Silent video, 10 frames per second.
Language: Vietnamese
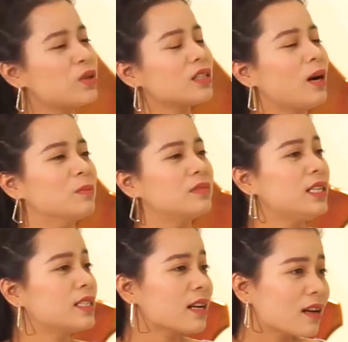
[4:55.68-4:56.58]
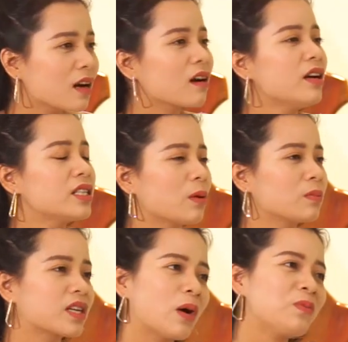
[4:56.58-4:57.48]
truyền thống thì rất là coi
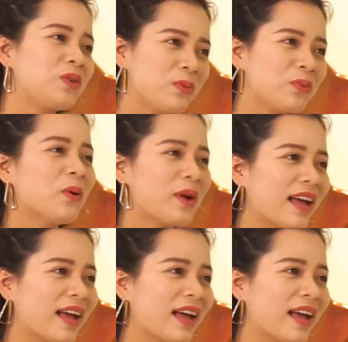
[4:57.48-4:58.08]
trọng công dung ngôn